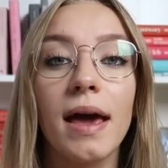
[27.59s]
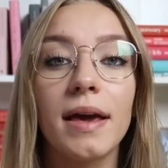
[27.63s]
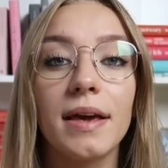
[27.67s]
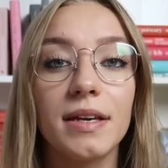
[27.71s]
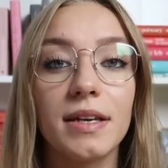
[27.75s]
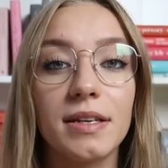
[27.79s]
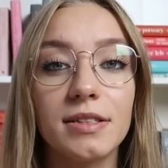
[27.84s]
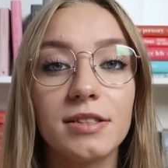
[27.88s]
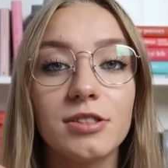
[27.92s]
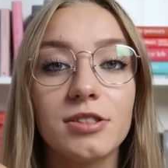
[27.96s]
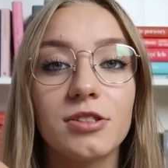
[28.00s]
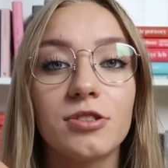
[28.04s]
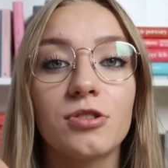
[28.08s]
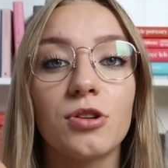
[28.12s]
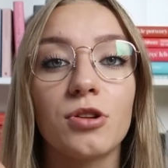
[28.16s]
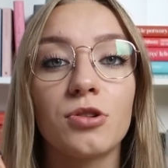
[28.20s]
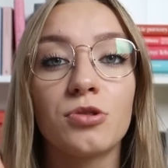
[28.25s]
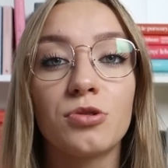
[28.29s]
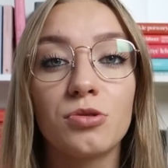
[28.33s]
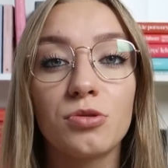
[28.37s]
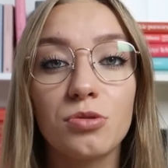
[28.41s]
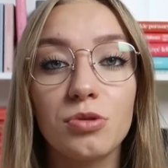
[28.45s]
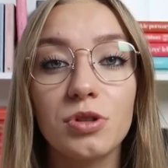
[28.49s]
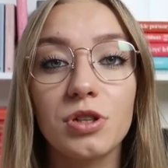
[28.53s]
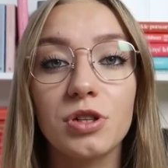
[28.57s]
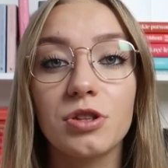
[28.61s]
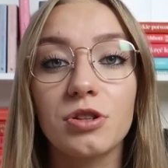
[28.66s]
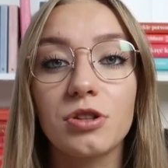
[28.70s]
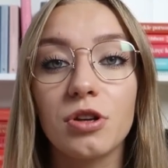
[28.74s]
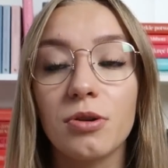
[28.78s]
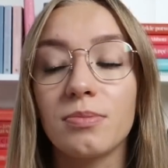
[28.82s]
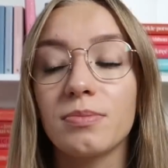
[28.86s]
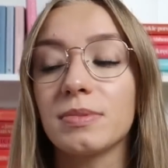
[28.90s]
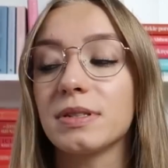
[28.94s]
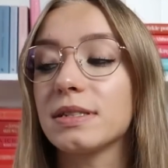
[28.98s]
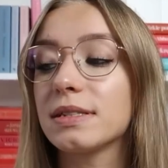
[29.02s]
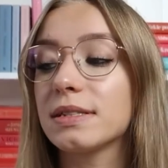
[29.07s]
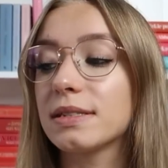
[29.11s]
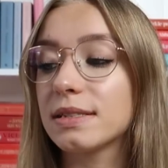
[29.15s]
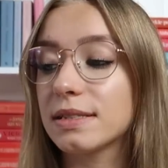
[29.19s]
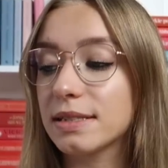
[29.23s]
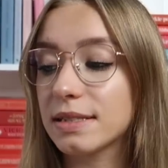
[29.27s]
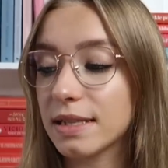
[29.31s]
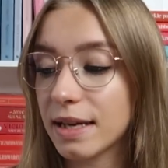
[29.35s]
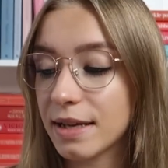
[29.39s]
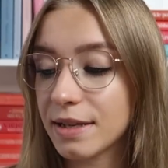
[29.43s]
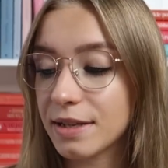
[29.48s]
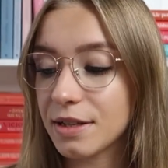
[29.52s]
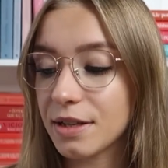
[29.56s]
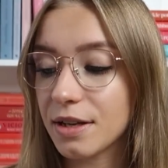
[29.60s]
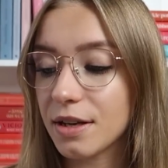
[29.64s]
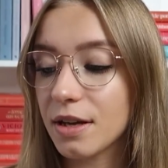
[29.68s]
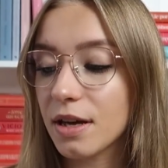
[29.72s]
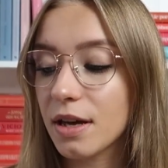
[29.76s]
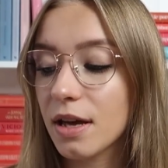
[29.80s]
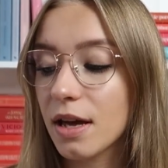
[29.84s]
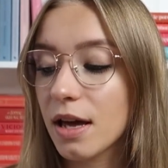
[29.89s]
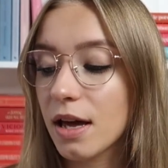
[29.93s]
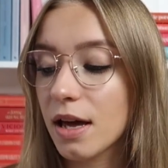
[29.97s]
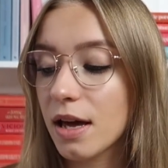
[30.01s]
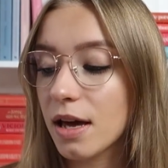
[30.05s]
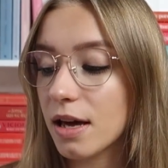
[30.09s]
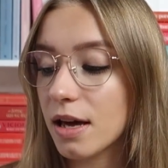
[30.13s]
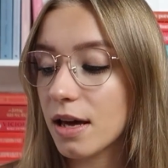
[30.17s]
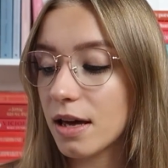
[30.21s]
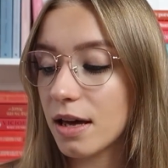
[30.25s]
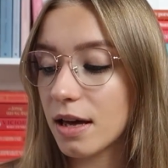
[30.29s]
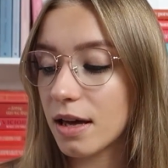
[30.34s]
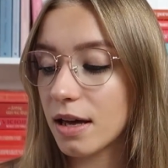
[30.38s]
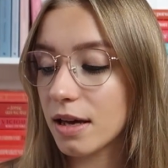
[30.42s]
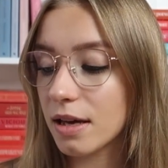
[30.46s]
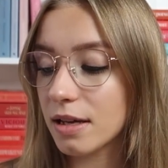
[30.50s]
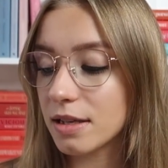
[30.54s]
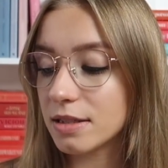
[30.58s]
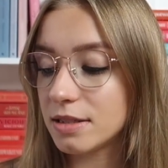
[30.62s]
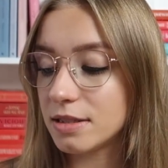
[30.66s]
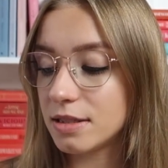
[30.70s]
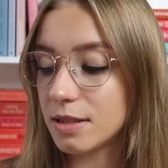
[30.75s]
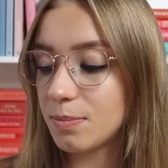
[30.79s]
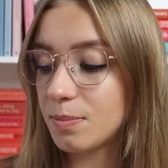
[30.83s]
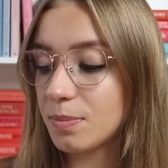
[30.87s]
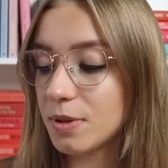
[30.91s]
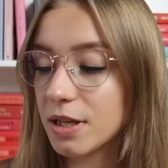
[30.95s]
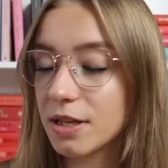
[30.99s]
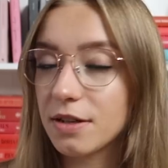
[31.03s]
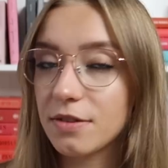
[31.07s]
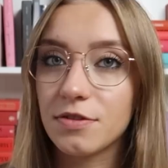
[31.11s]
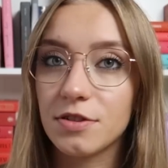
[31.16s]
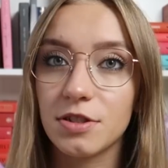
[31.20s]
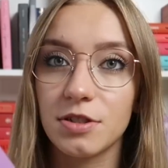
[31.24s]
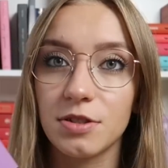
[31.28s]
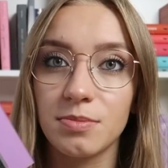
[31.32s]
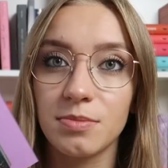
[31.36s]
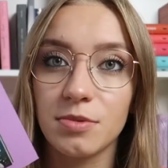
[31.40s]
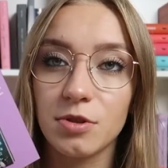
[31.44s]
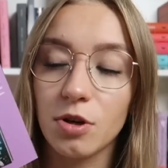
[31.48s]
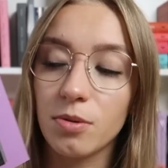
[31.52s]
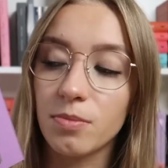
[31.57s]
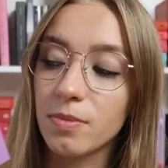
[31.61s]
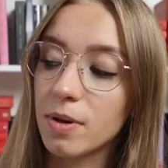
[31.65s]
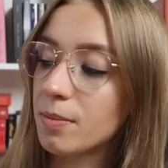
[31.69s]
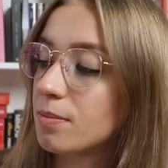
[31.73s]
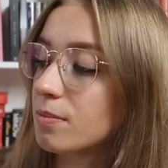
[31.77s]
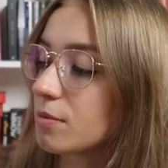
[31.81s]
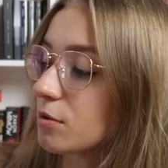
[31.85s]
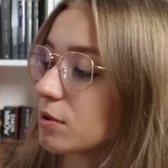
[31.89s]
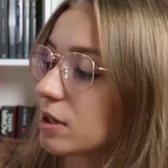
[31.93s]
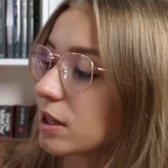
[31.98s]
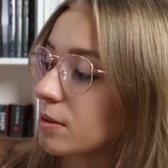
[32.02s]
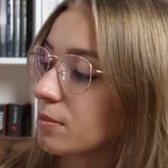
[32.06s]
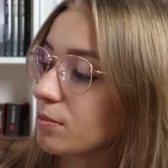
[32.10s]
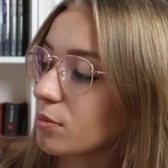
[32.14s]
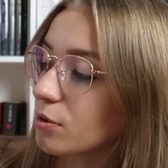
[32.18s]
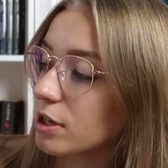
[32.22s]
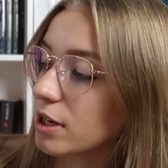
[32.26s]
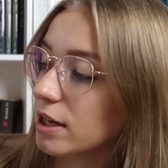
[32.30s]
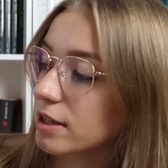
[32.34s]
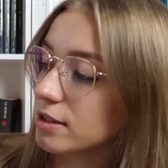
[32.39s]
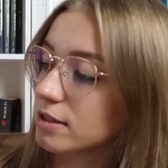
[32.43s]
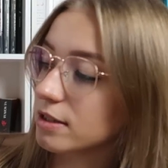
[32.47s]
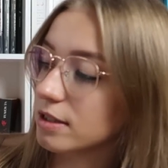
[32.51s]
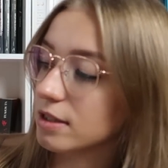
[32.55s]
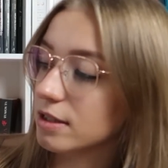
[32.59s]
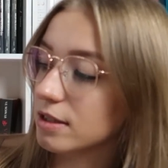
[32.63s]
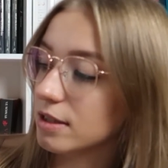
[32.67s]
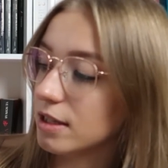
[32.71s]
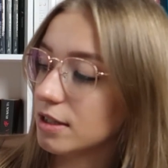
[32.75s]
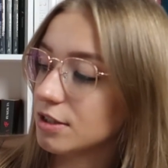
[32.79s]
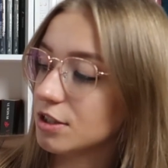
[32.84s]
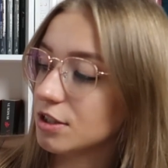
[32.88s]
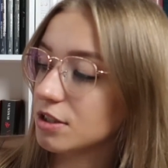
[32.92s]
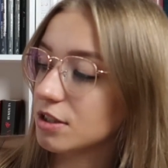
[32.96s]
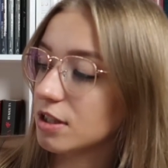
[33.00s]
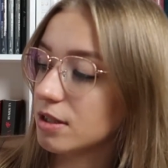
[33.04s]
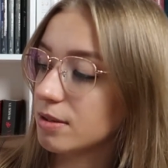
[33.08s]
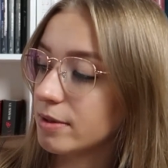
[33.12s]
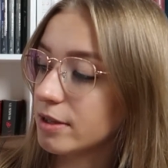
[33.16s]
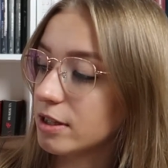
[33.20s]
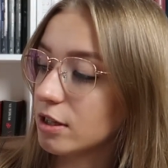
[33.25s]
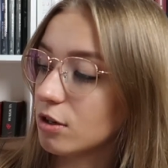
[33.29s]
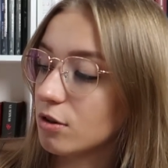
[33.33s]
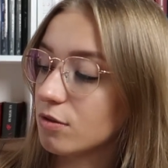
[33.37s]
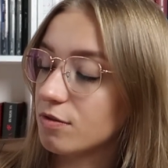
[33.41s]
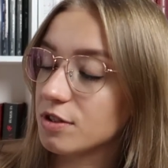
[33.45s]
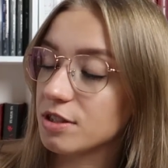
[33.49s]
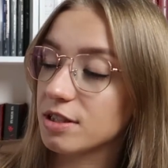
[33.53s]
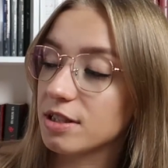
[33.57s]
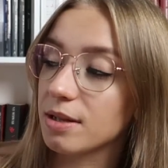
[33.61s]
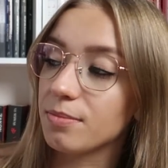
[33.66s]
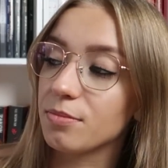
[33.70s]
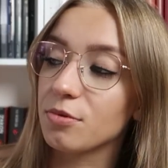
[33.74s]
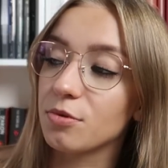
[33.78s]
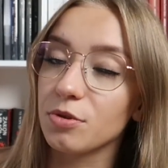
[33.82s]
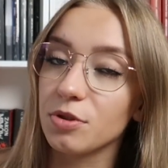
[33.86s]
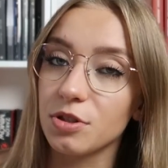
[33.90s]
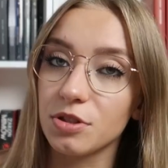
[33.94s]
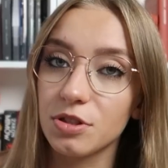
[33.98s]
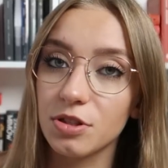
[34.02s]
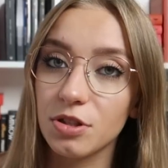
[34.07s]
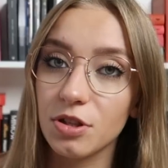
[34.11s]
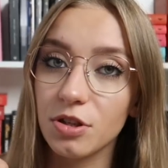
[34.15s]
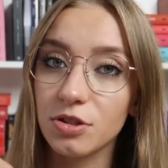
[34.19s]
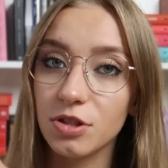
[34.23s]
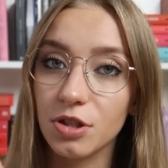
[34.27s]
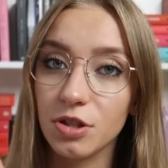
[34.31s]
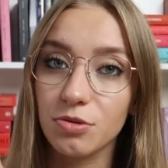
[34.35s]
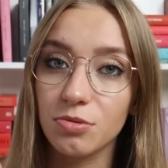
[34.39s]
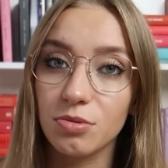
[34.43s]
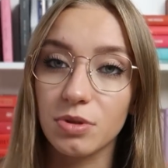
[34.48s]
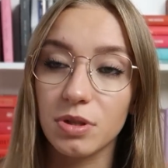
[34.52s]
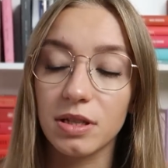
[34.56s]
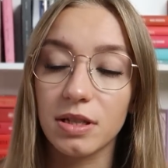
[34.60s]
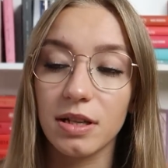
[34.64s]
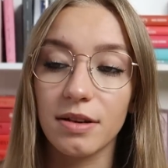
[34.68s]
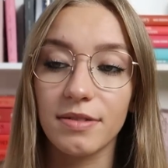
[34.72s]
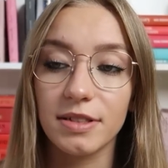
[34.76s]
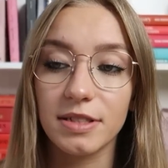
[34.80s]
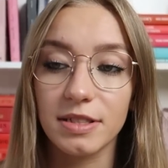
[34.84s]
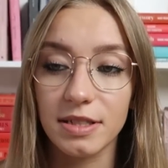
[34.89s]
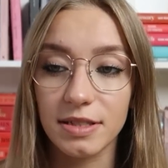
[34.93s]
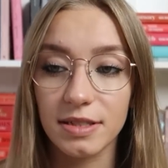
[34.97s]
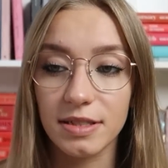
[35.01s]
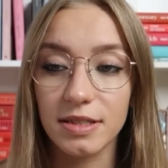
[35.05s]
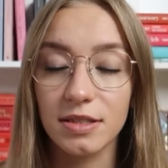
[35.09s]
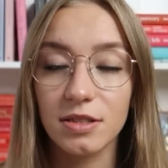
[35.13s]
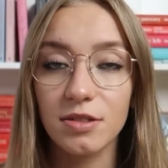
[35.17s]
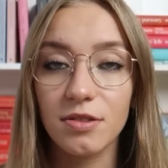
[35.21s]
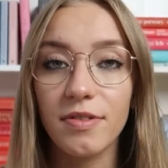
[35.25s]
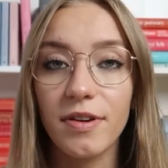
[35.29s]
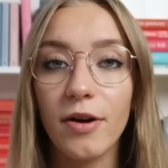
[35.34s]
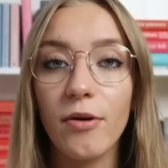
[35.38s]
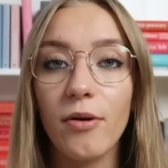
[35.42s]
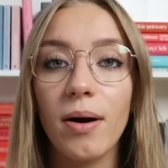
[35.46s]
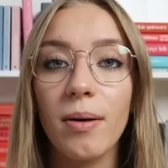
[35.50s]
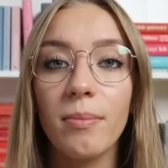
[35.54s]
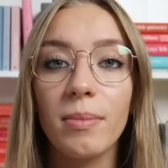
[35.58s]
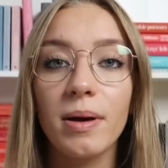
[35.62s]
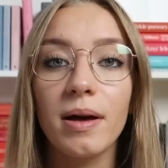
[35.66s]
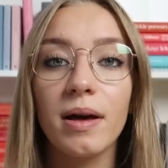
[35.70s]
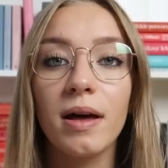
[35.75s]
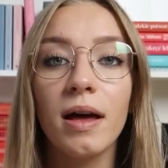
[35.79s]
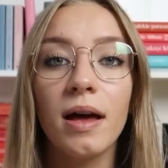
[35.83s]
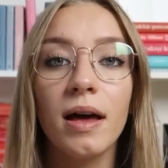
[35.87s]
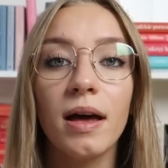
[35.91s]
Jest to drugi tom z serii, e, gdzie pierwszym tomem był ten poradnik dla dżentelmena o występku i cnocie, który dla Was recenzowałam.